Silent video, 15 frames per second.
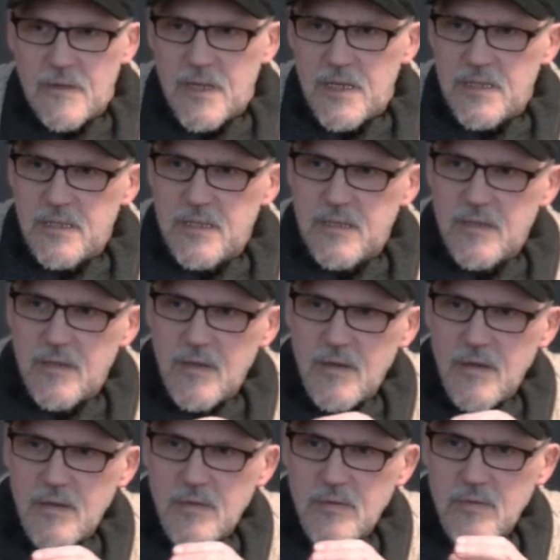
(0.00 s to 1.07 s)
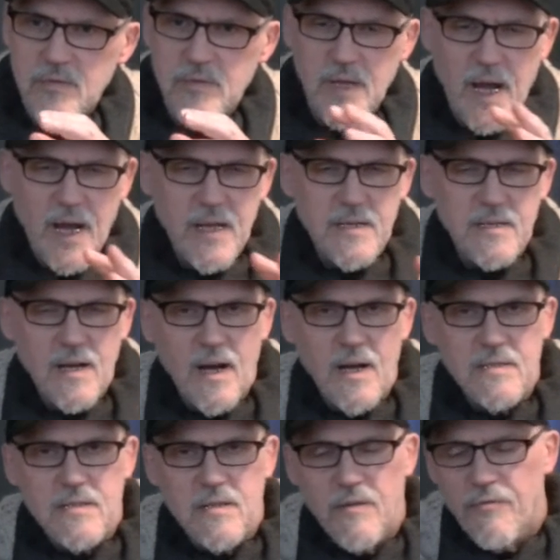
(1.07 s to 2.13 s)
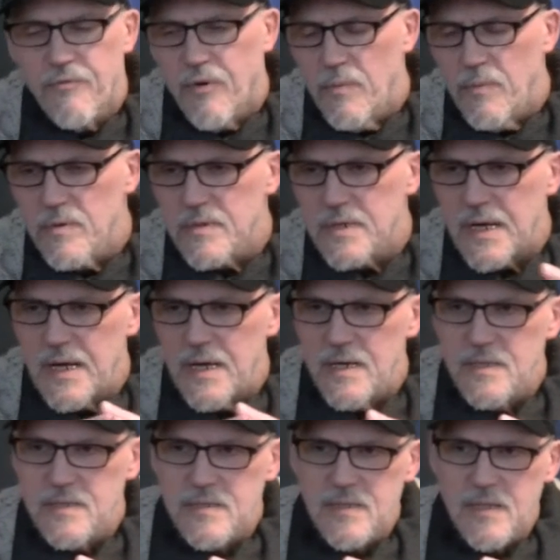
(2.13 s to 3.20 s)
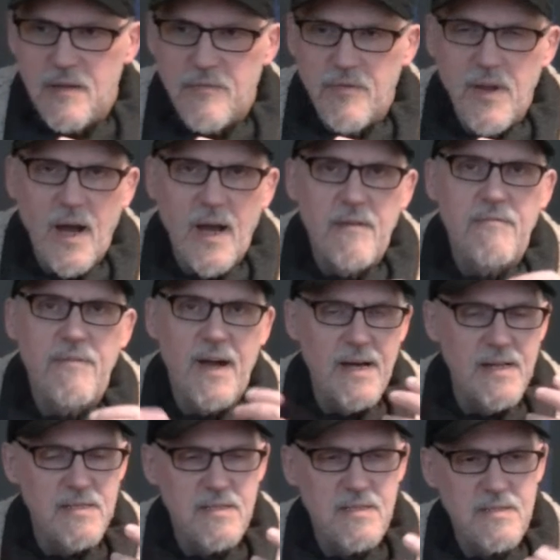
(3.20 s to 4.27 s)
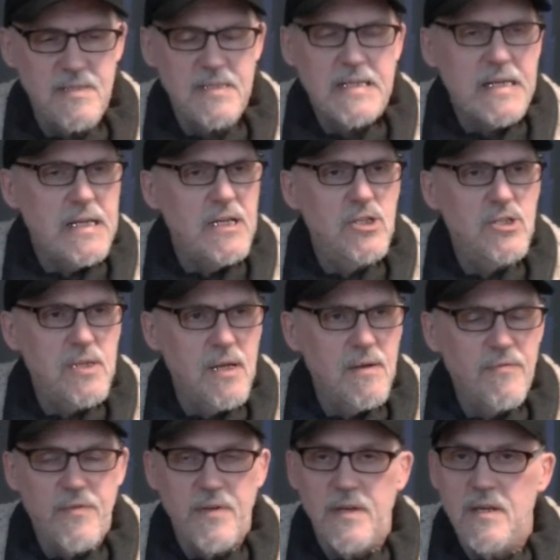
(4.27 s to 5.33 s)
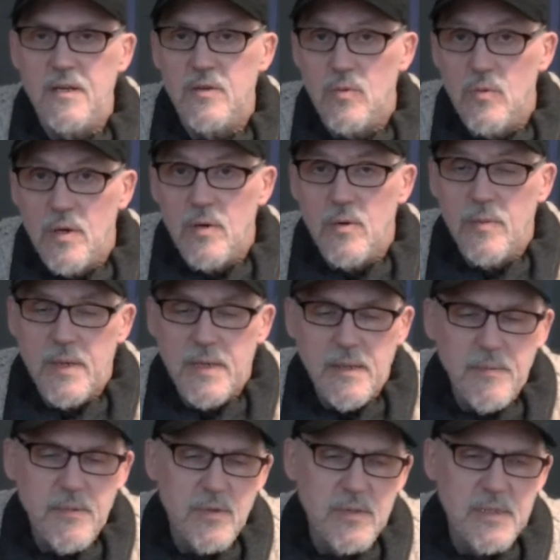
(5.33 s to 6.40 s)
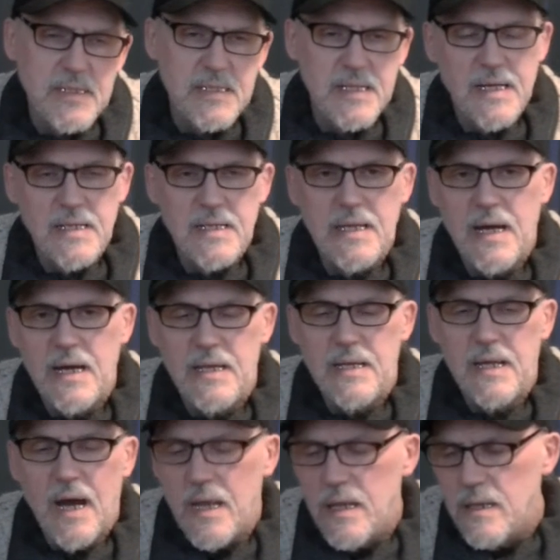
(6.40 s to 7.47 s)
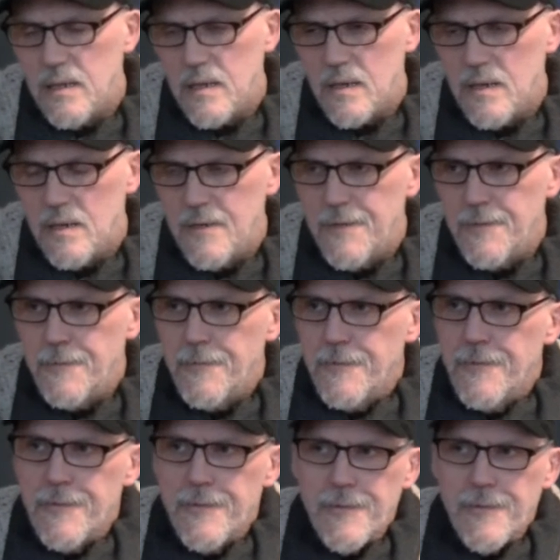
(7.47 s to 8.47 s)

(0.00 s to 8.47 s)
dass äh, so 33, 35 wieder ein Wahnsinnskrieg stattfindet, nur übernimmt uns dann ein anderer.